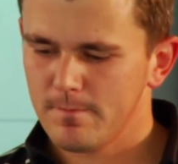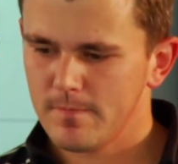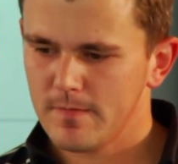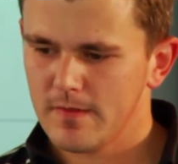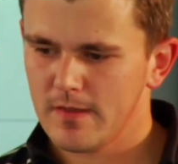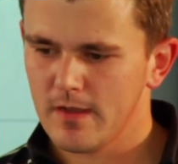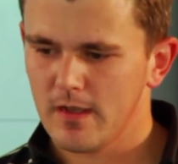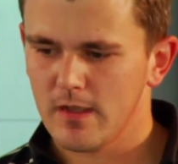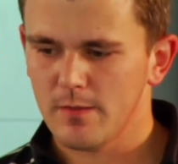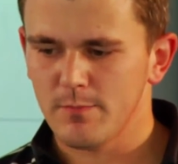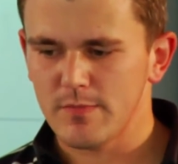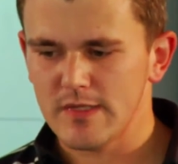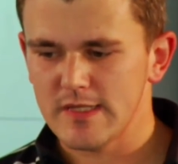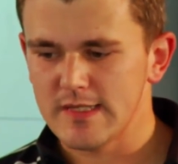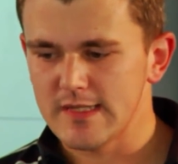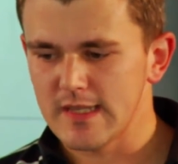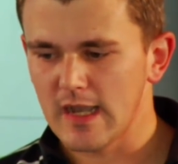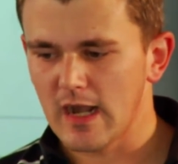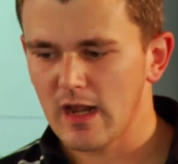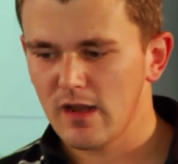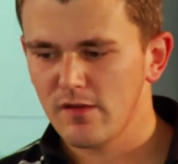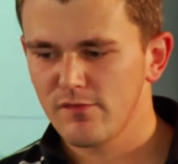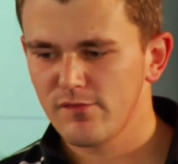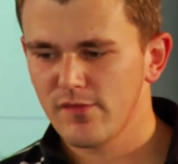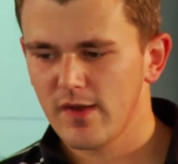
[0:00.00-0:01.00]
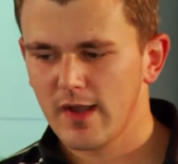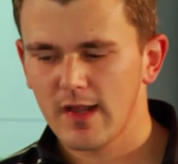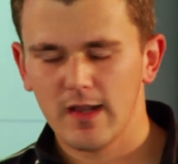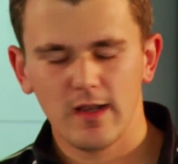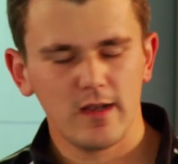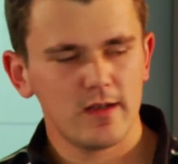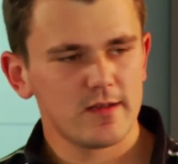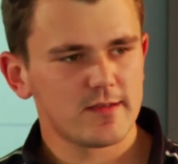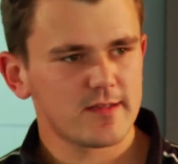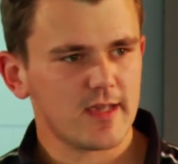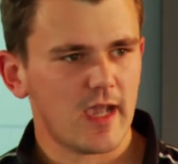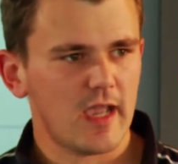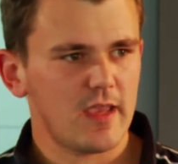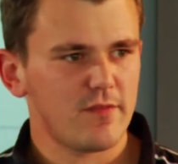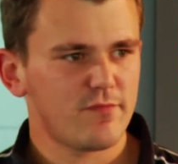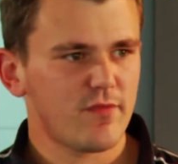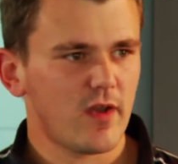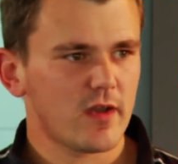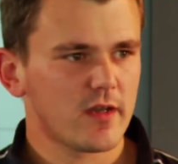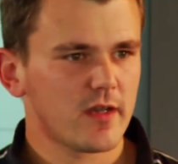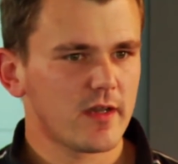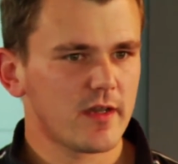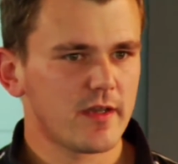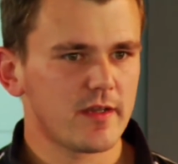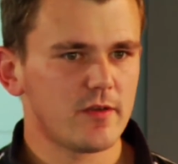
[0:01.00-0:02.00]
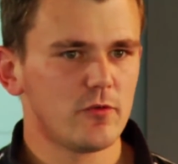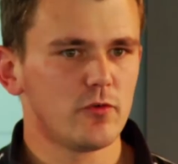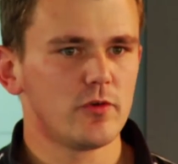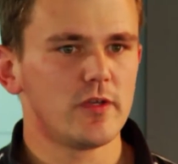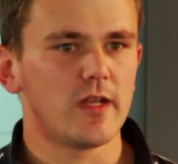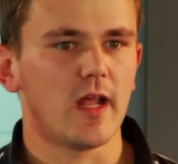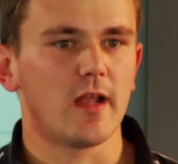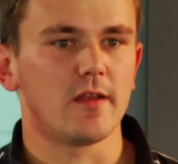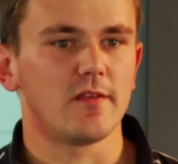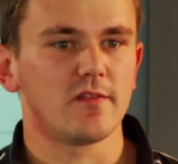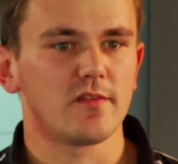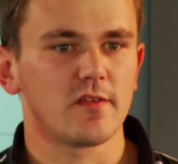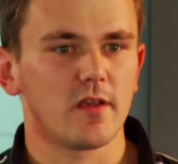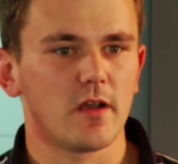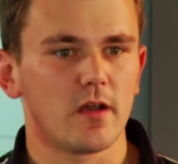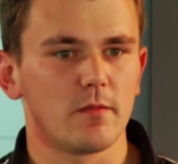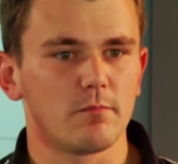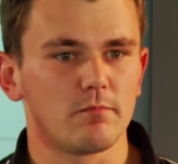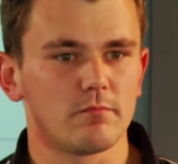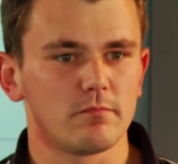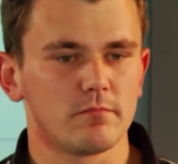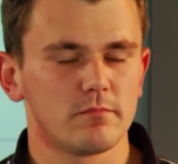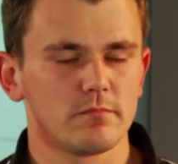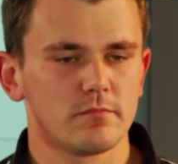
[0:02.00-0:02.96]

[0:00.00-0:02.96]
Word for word: ja im Idealfall dreifache Redundanz haben.